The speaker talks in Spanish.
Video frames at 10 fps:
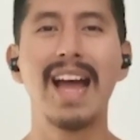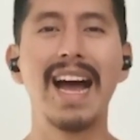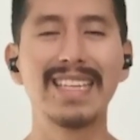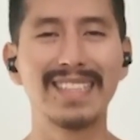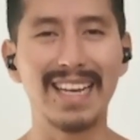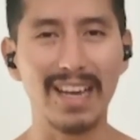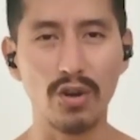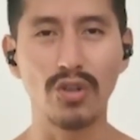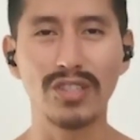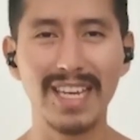hasta que
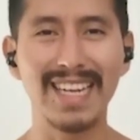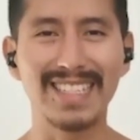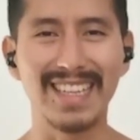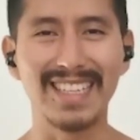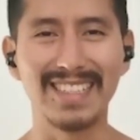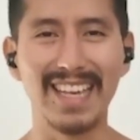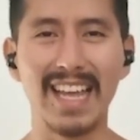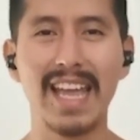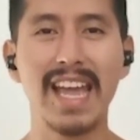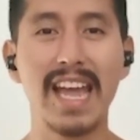conocí el
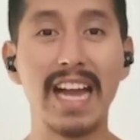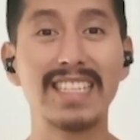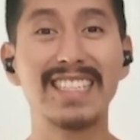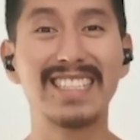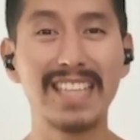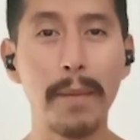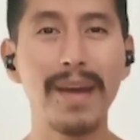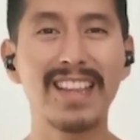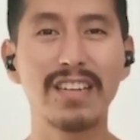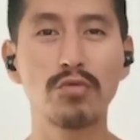STC, el Sistema
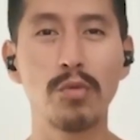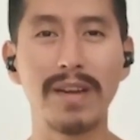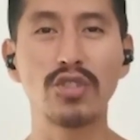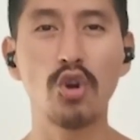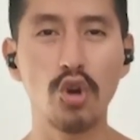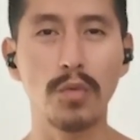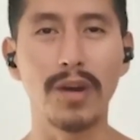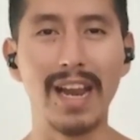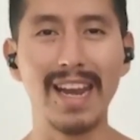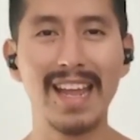de Transformación
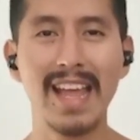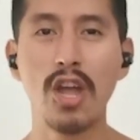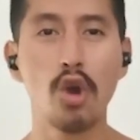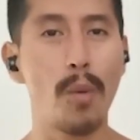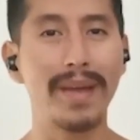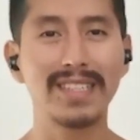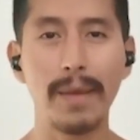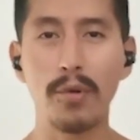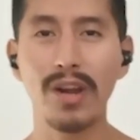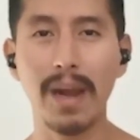Corporal. Comencé
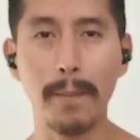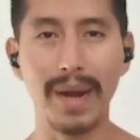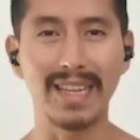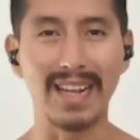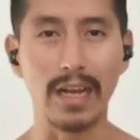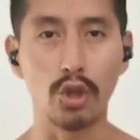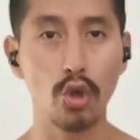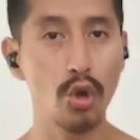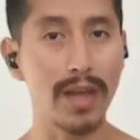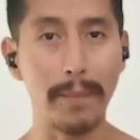a poner en práctica
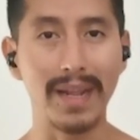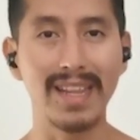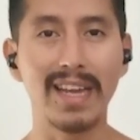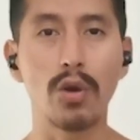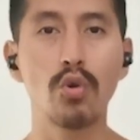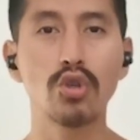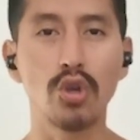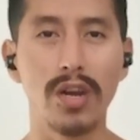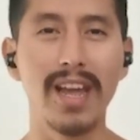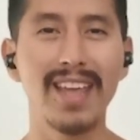todo lo que aprendí en el curso
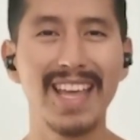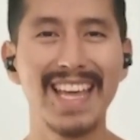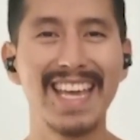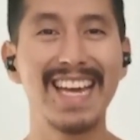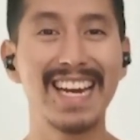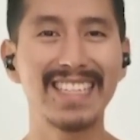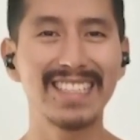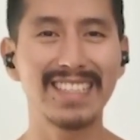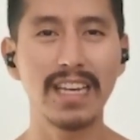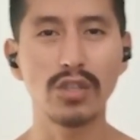online y
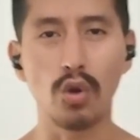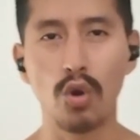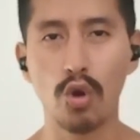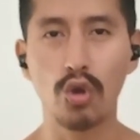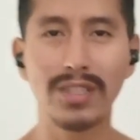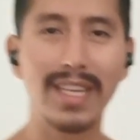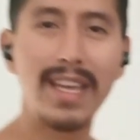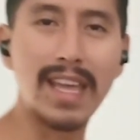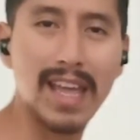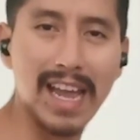gracias a eso
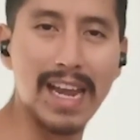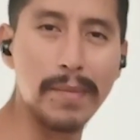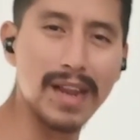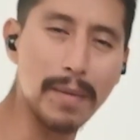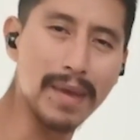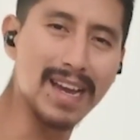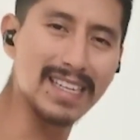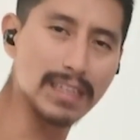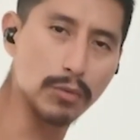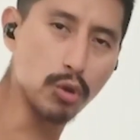conseguí eliminar mi
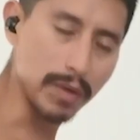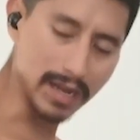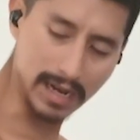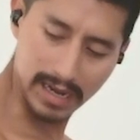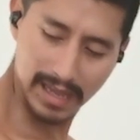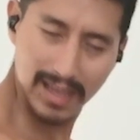grasa abdominal